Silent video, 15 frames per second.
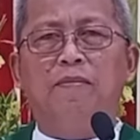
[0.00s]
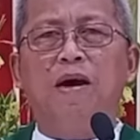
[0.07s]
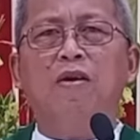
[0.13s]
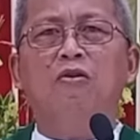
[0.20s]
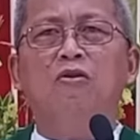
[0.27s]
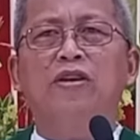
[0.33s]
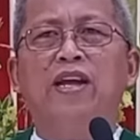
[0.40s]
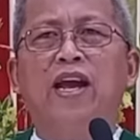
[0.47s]

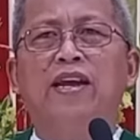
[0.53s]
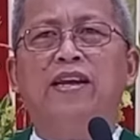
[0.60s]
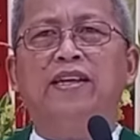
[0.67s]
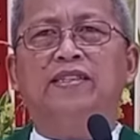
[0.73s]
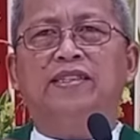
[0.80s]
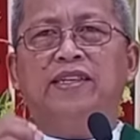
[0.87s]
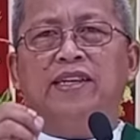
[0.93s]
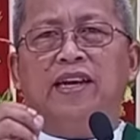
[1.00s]
mao di ay
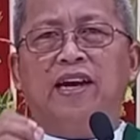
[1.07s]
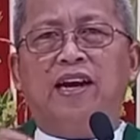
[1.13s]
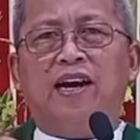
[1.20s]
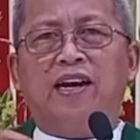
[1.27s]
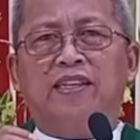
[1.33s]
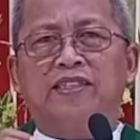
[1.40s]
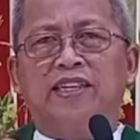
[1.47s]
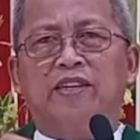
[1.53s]

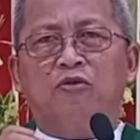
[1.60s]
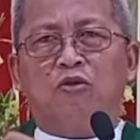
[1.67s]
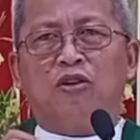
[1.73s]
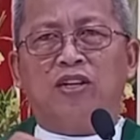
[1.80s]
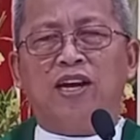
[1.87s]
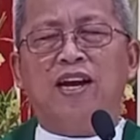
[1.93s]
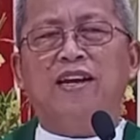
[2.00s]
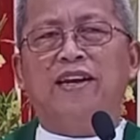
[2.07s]
siya ang
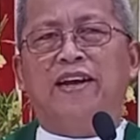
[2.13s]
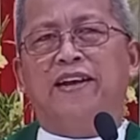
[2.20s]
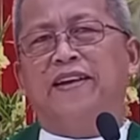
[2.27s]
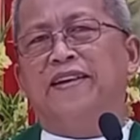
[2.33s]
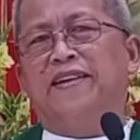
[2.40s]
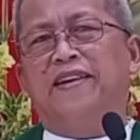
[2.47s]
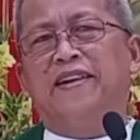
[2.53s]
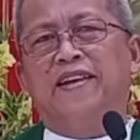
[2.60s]

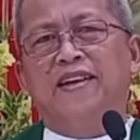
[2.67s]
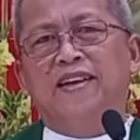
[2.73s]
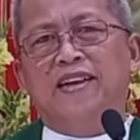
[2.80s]
sinugdanan